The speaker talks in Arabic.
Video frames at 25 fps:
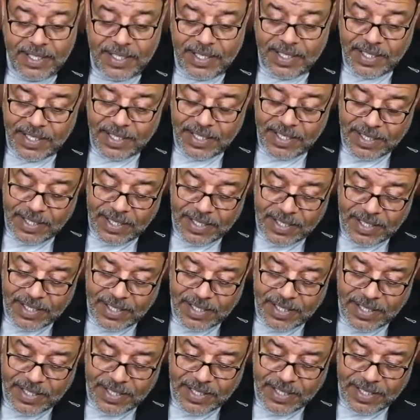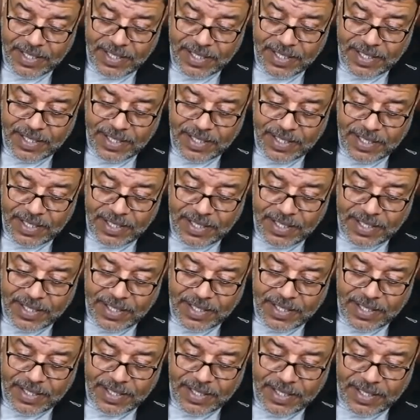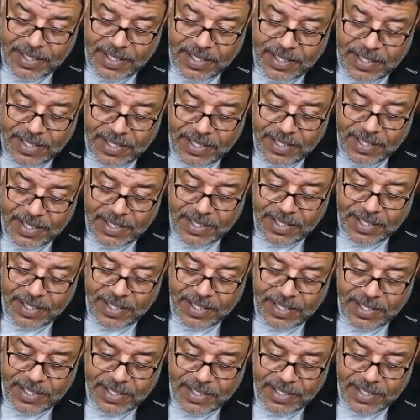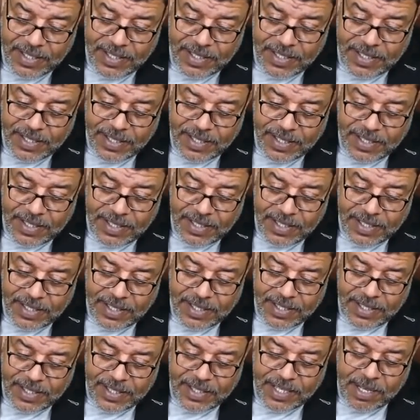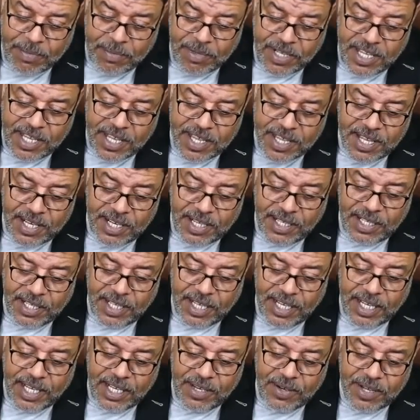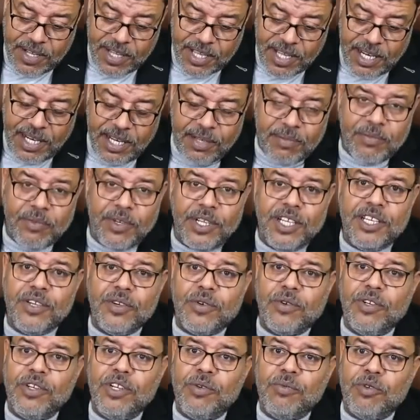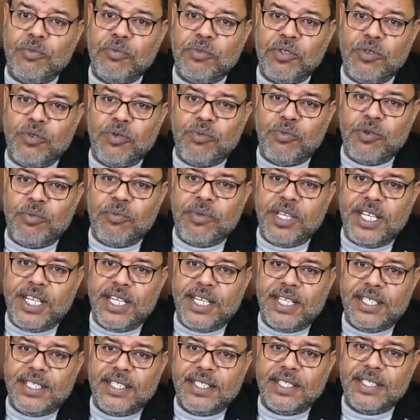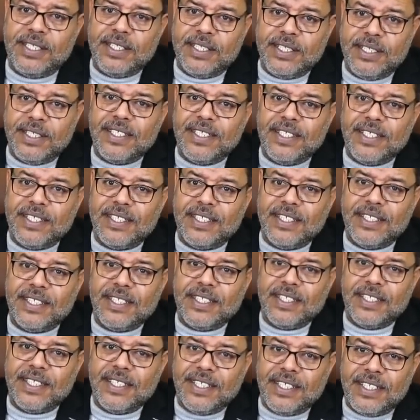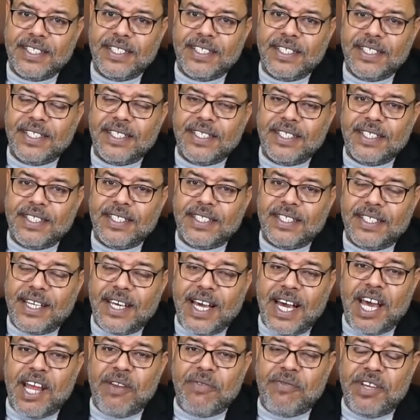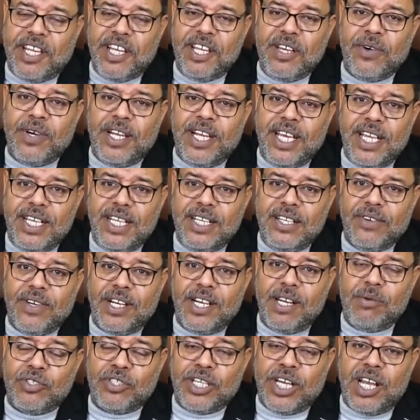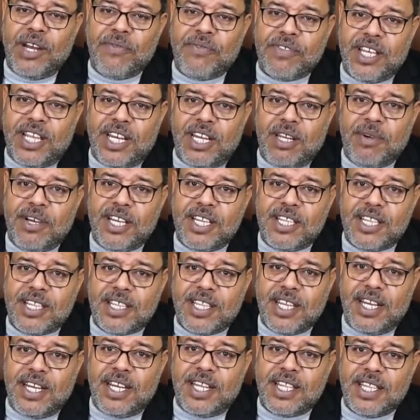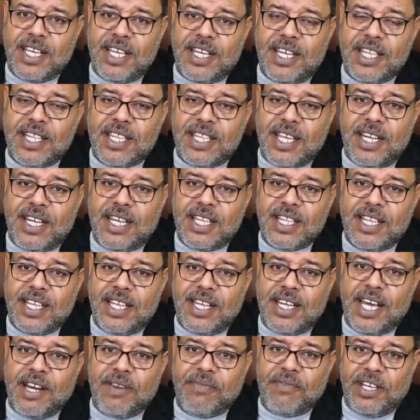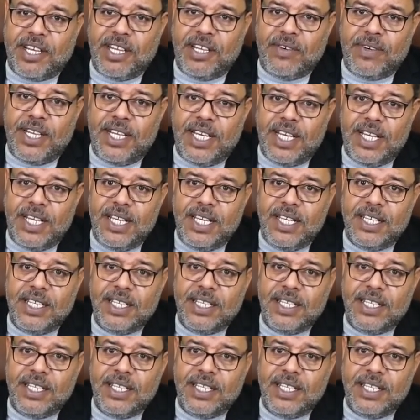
ولي المؤمنين في حياة رسول الله صلى الله عليه وآله النبي صلى الله عليه وسلم ولي كل مؤمن ومؤمنة احسنت جزاكم الله خير عارف يعني ايه ولي؟ الله سبحانه وتعالى ثبت لنا استنى استنى عارف يعني ايه ولي؟